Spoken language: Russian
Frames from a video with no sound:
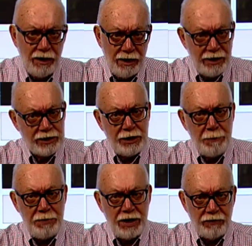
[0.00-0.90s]
Если
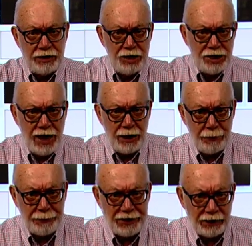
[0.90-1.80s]

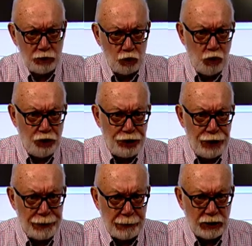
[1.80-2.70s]
первоначально
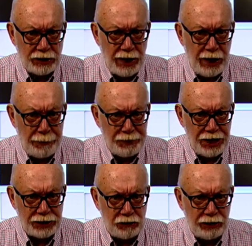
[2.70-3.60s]
протестующие пропускали
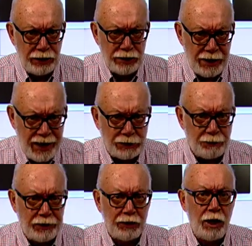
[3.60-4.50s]
общественный
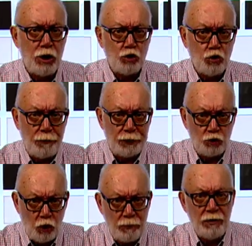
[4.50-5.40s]
транспорт, то
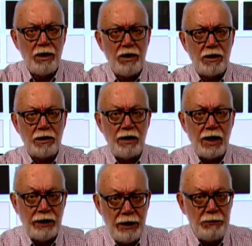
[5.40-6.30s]
потом, когда
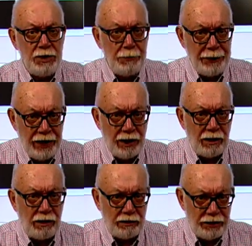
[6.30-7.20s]
к ним не
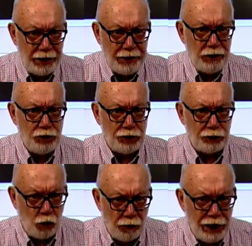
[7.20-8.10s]
приехал ни один
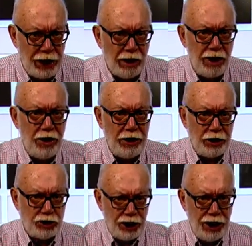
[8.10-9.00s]
чиновник,
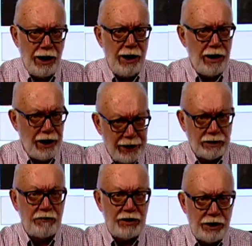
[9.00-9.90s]
решили
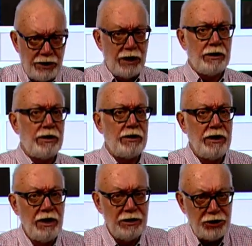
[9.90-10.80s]
этого не делать.
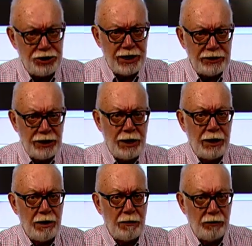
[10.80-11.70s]
Сейчас они
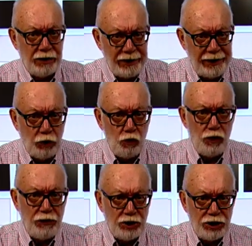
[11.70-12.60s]

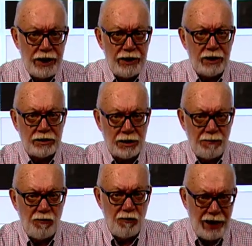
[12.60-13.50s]
блокируют движение
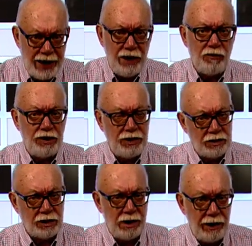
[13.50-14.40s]
трамваев и
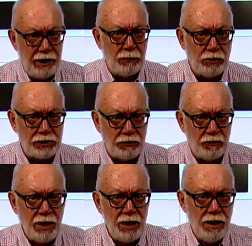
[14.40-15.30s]
троллейбусов.
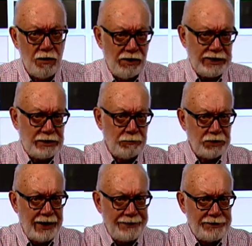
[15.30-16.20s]

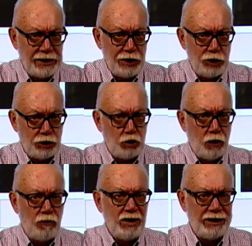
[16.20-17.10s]
18
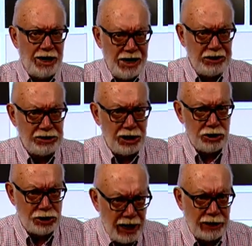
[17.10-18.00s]
часов
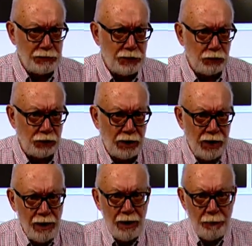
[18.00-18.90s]
36 минут.
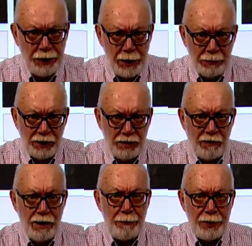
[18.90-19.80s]
Прибыл
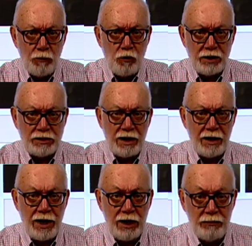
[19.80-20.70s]
глава Приморской
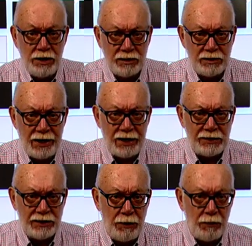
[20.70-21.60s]

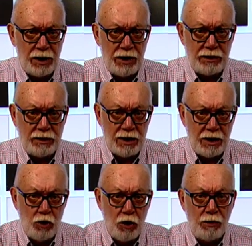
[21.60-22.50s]
райадминистрации Марат
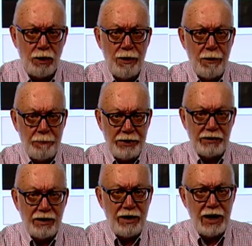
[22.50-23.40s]
Королев –
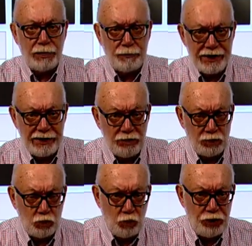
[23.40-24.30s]
предлагает
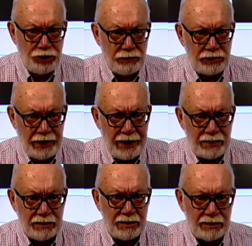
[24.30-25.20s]
протестующим
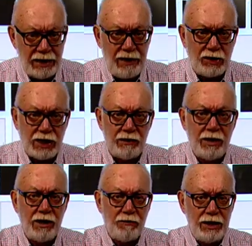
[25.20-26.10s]
встретиться завтра
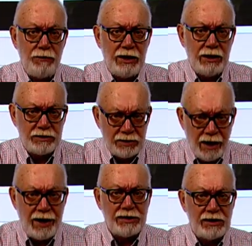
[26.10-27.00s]
в
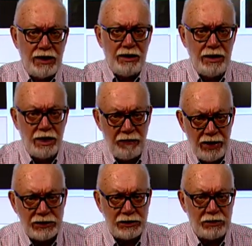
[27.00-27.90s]
администрации, где
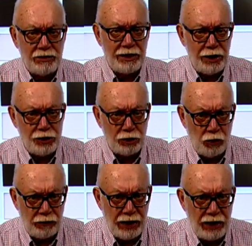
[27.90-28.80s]
ответственные
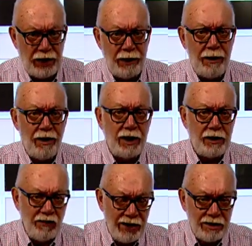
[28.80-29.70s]
чиновники
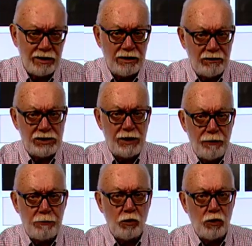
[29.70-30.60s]
ответят на все
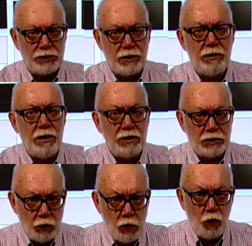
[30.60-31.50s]
вопросы. В
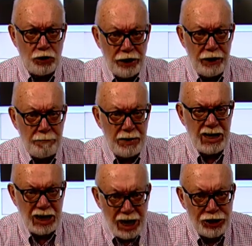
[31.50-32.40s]
свою очередь
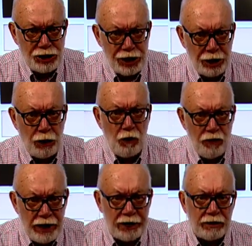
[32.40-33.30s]
пикетчики
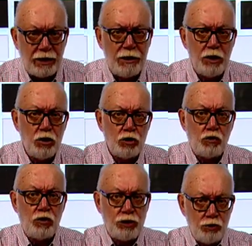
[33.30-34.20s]
уверены,
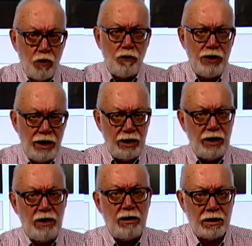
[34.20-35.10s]
что чиновник
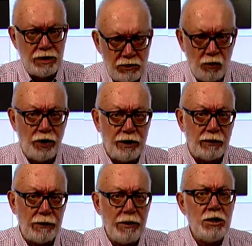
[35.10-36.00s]
их разводит.
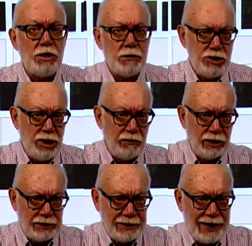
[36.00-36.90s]

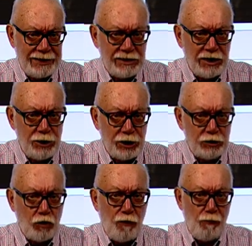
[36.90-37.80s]
19
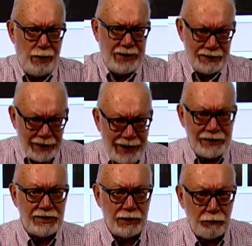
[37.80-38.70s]
часов
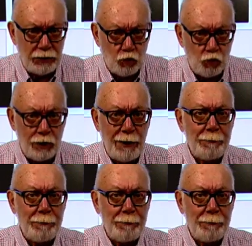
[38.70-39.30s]
15 минут.